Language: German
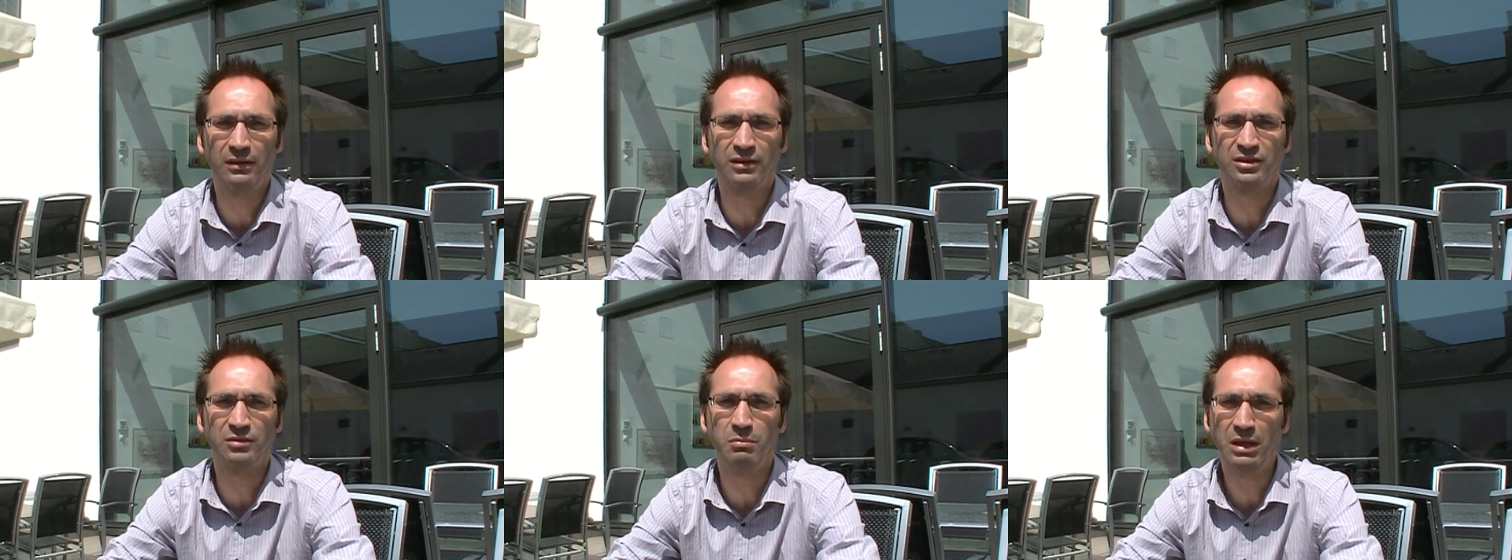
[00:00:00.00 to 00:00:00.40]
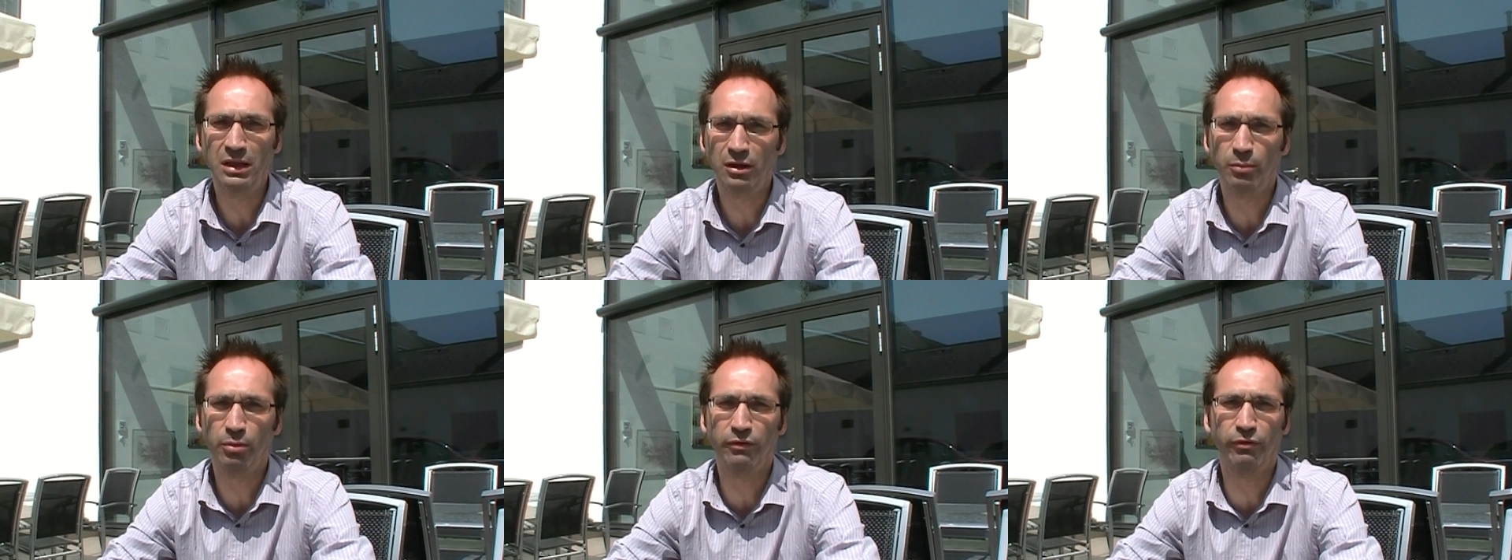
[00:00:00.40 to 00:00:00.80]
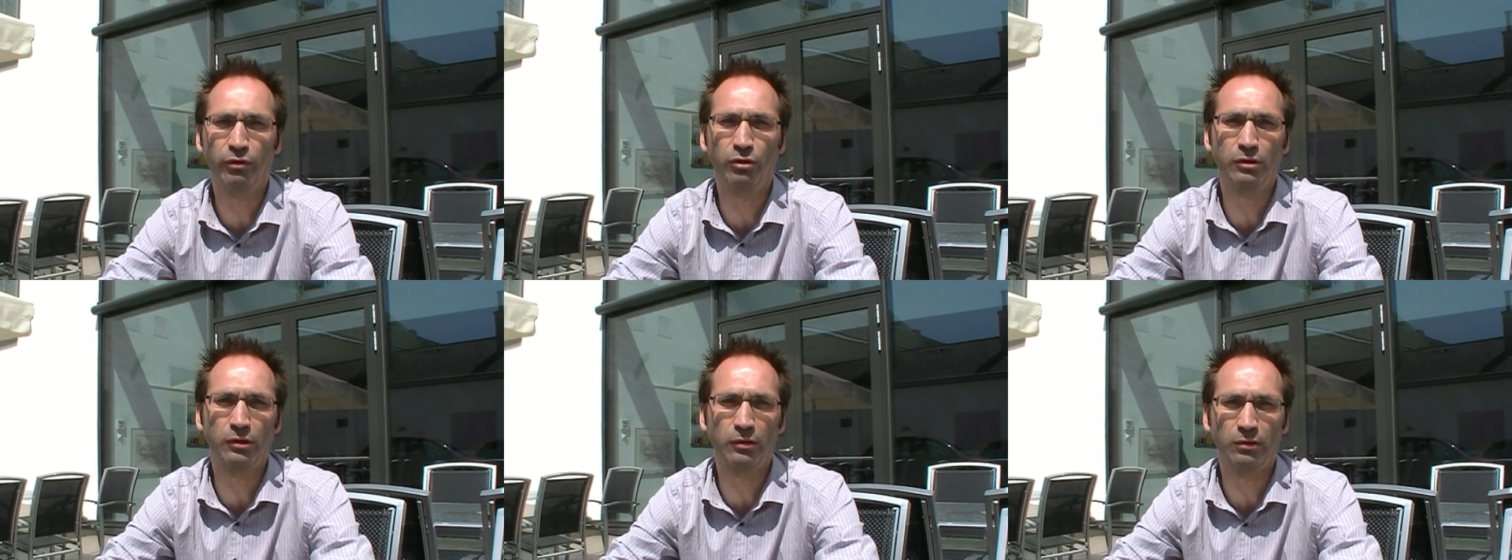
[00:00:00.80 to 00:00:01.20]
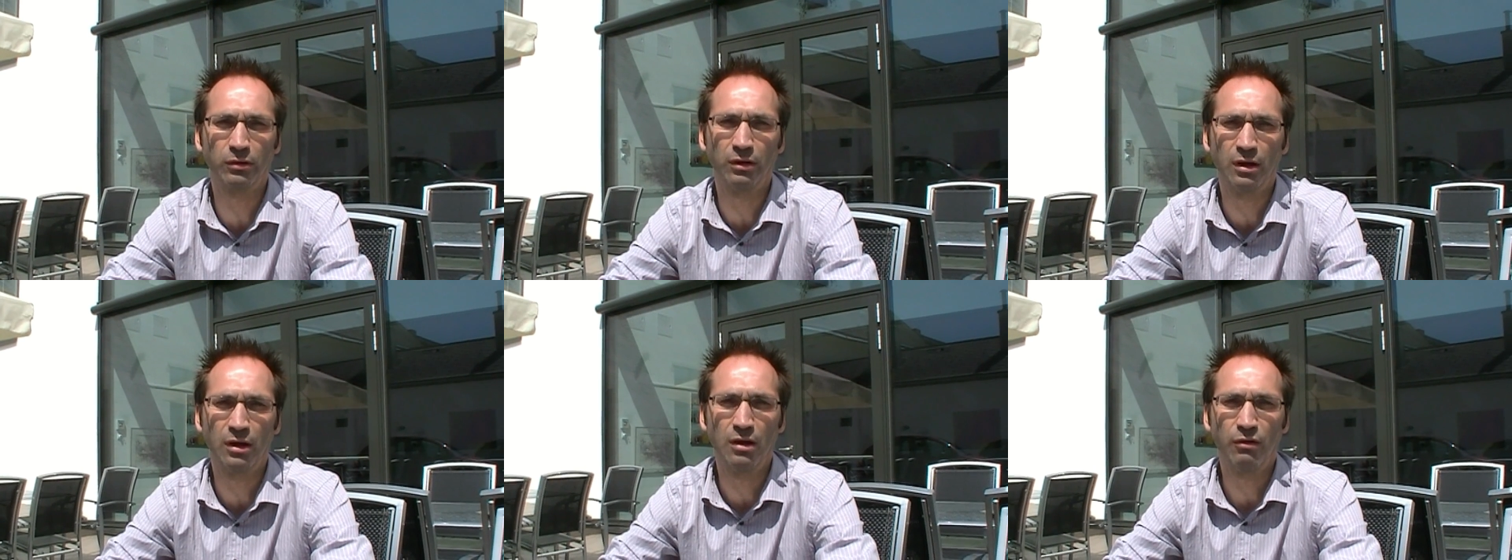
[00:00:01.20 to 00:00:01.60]
dass mit der
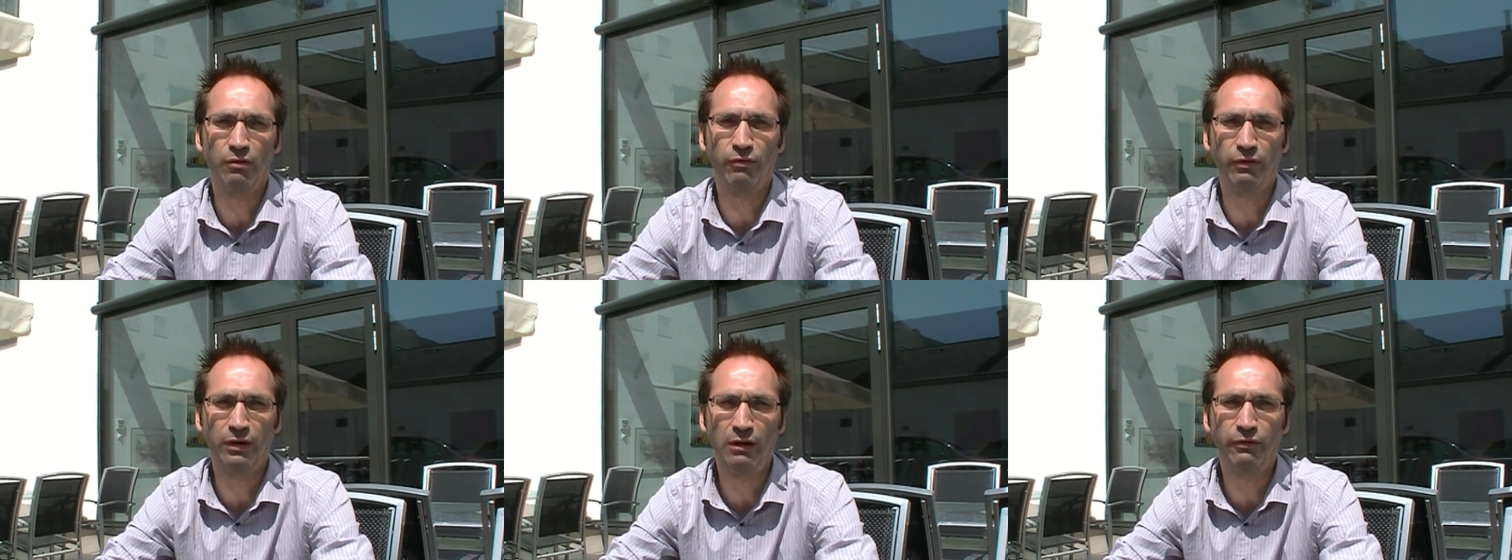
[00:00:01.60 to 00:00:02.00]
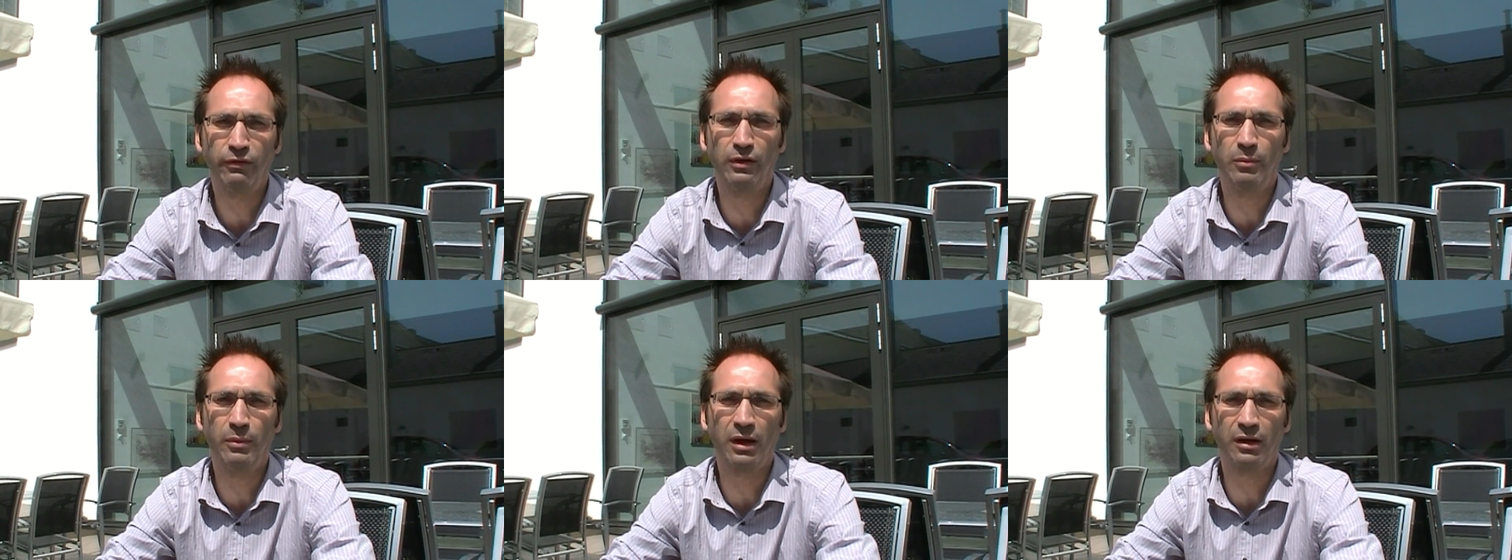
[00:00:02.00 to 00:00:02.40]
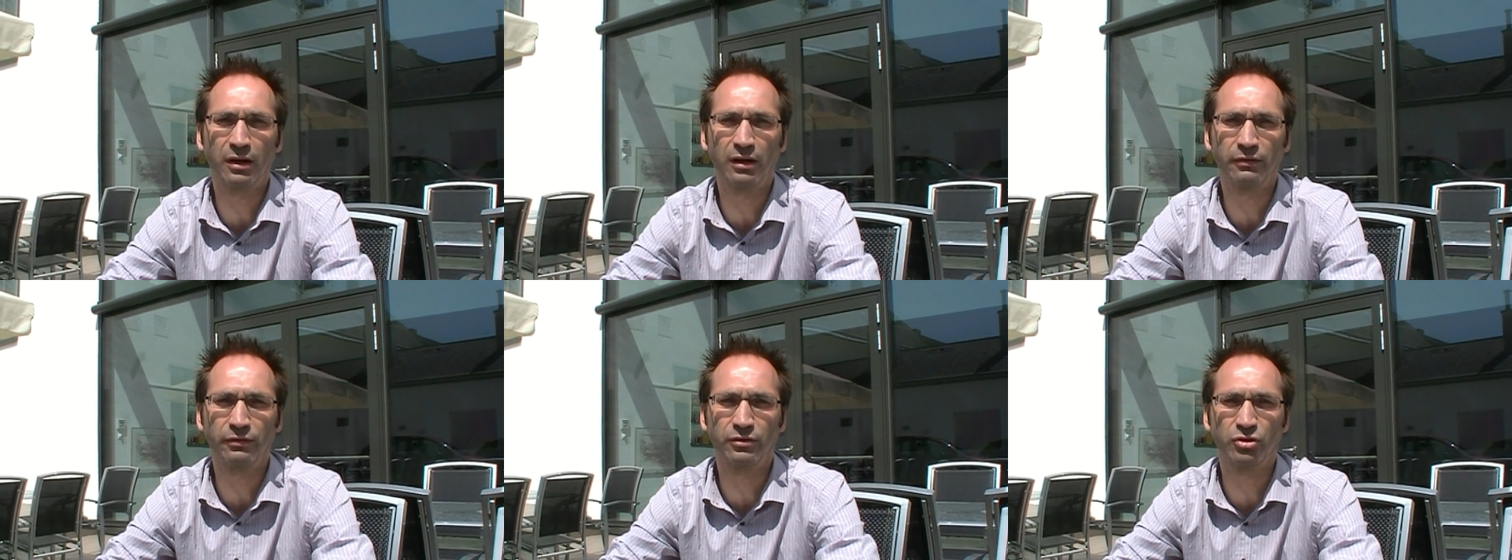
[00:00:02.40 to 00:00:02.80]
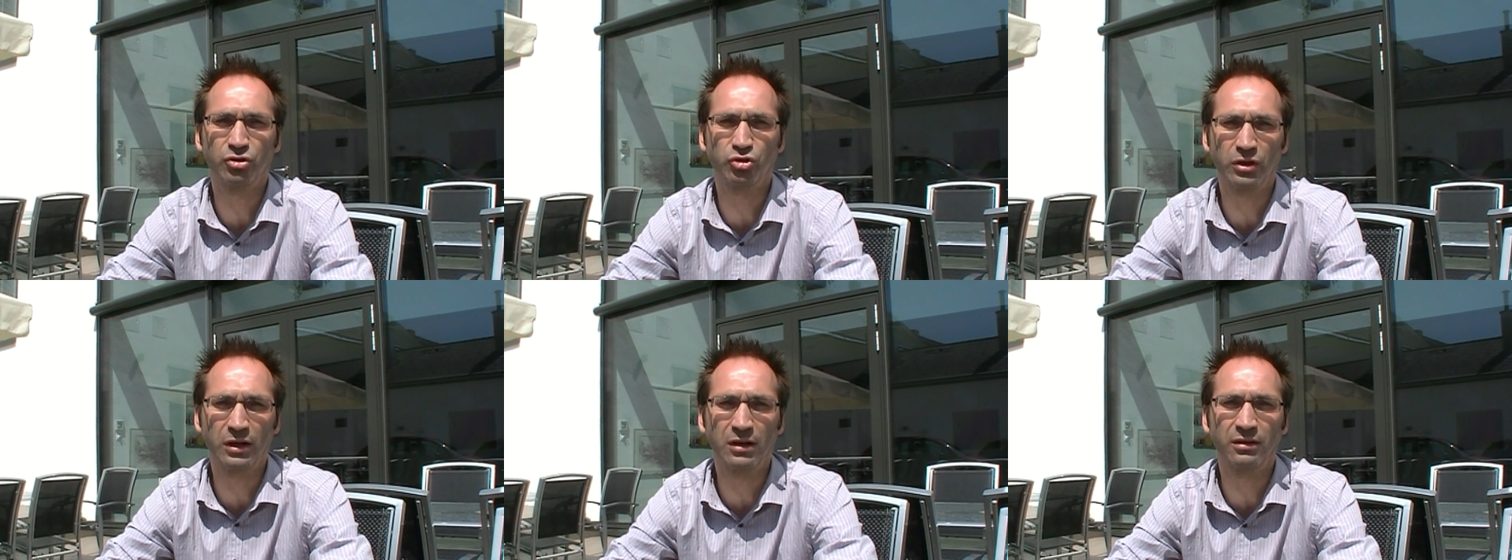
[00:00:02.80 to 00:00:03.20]
Bevölkerung viel, viel mehr Kraft
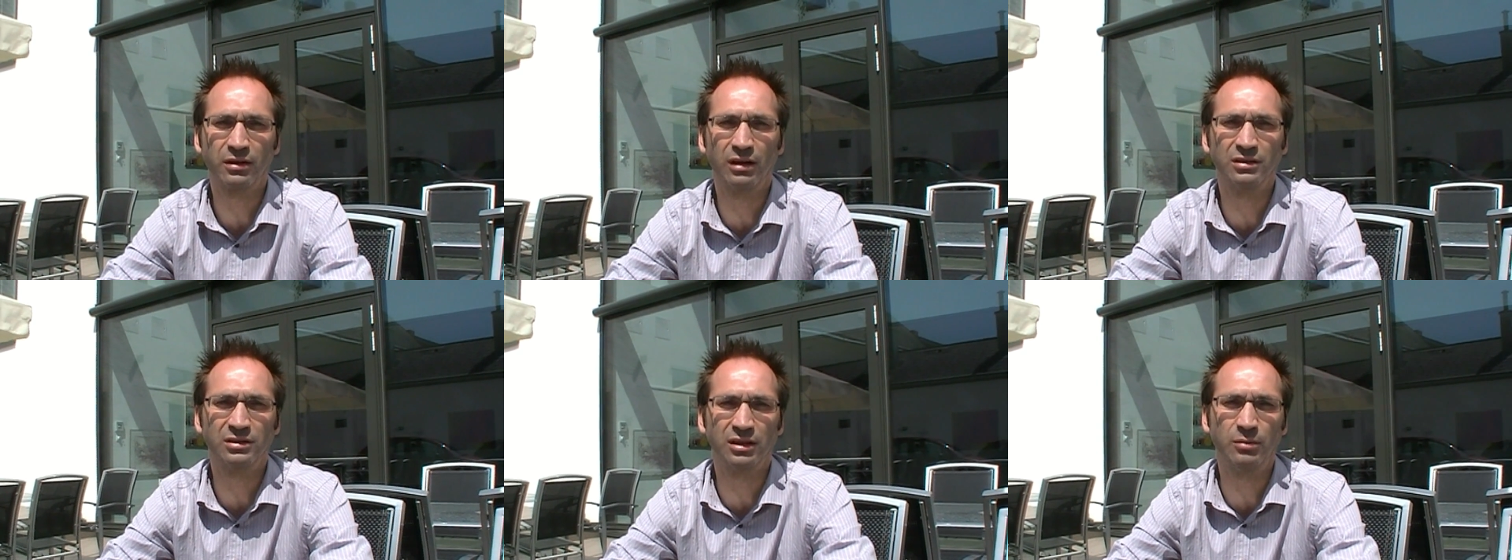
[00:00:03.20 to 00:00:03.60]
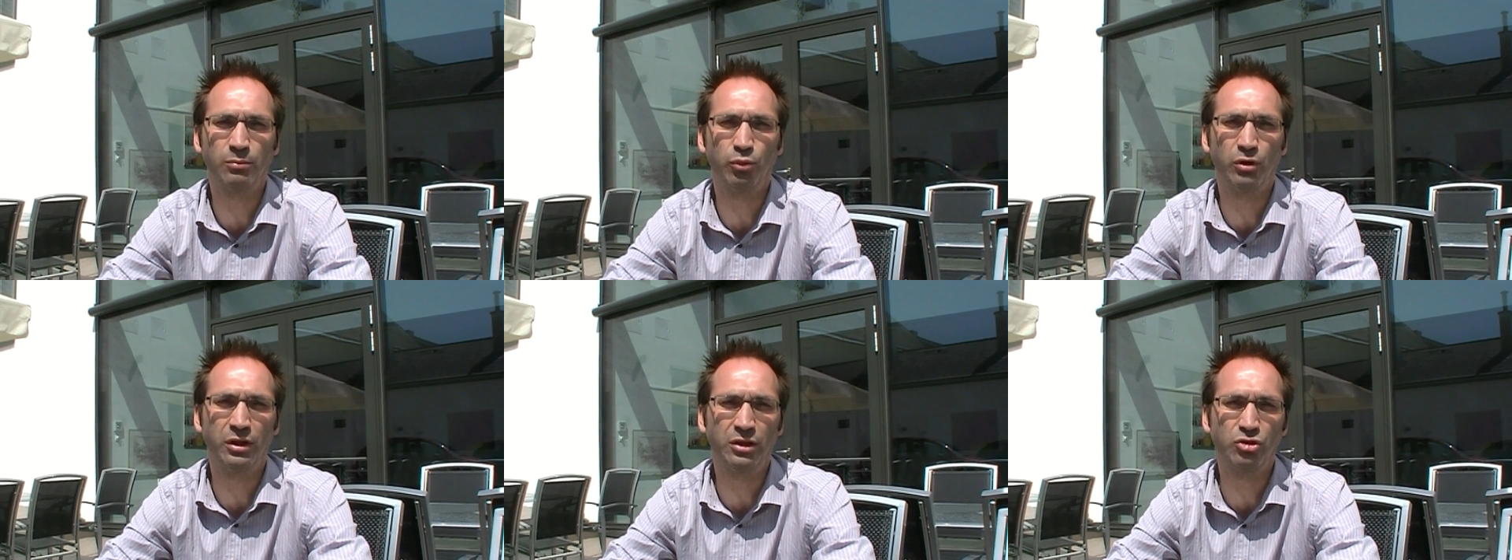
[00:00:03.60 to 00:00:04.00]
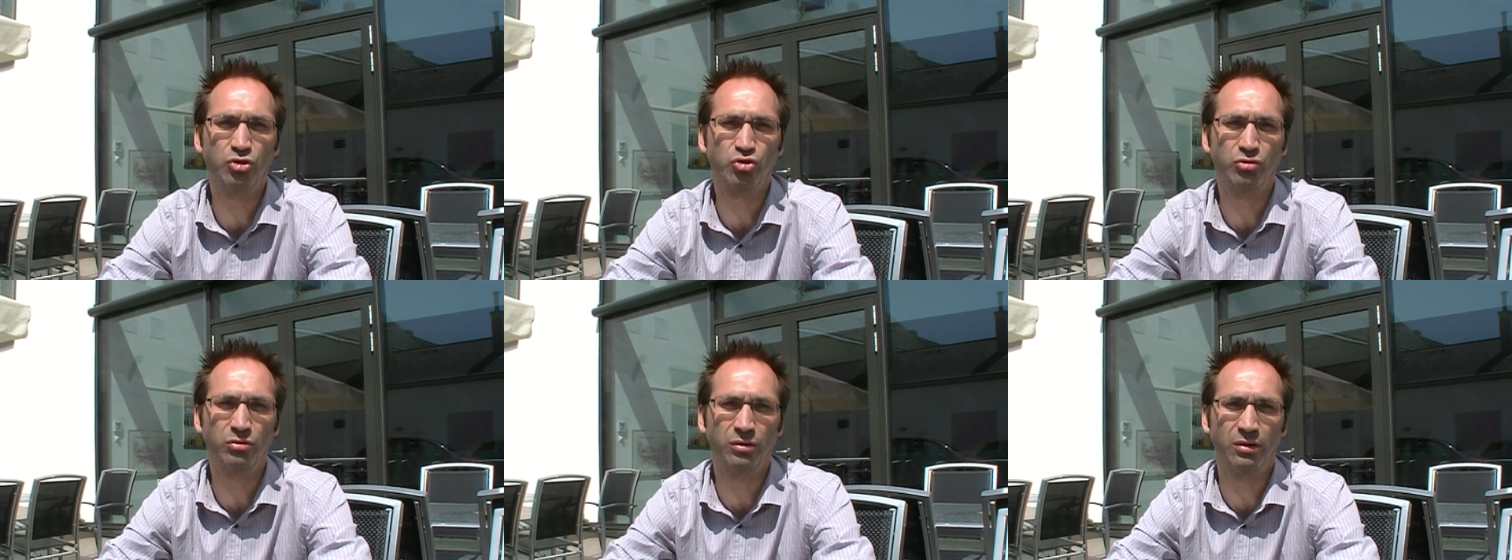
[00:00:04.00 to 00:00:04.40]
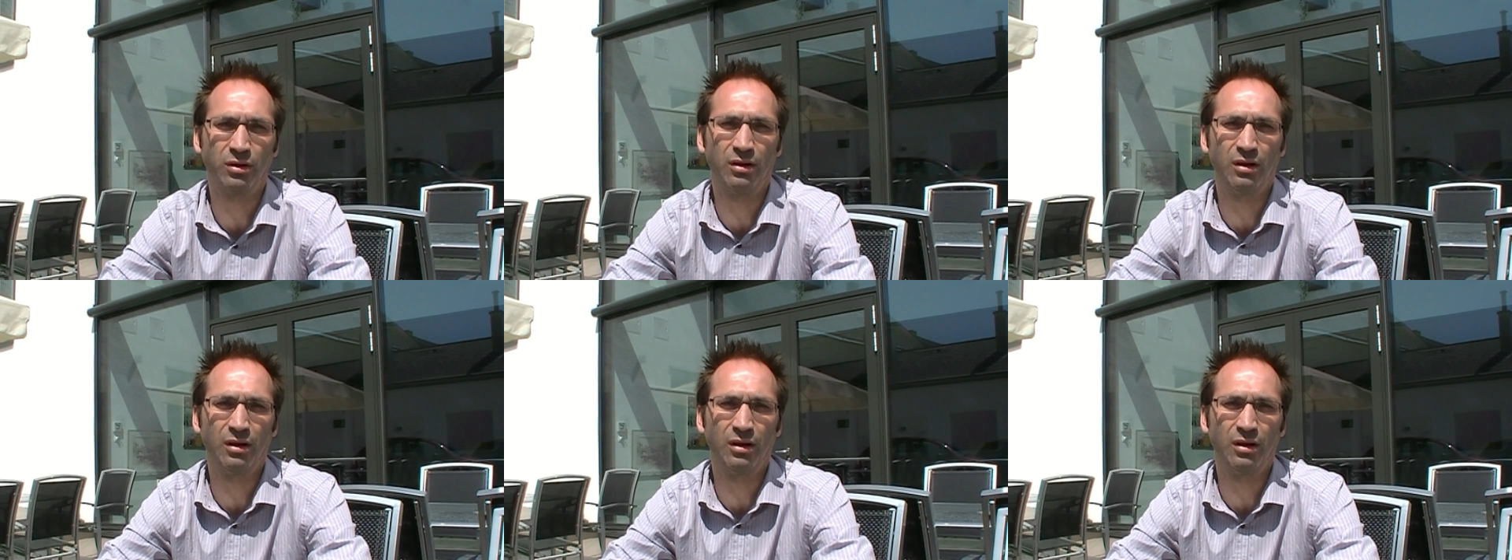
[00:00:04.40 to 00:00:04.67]
steckt als in politischen